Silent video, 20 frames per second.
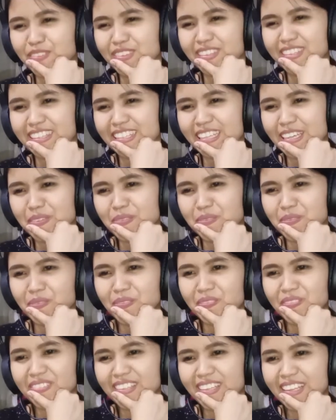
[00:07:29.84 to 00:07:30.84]
love team.
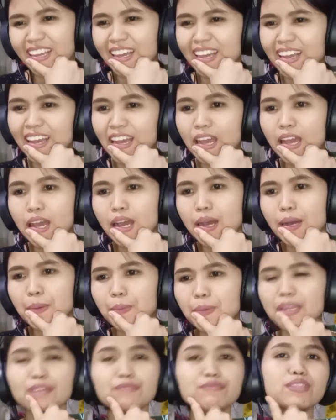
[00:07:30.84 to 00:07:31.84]

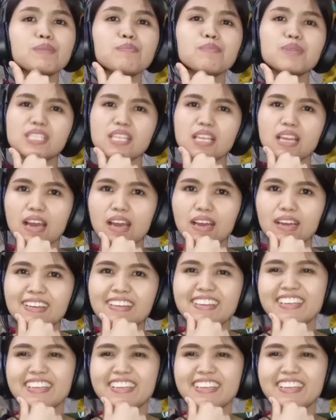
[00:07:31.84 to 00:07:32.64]
love team ba sila?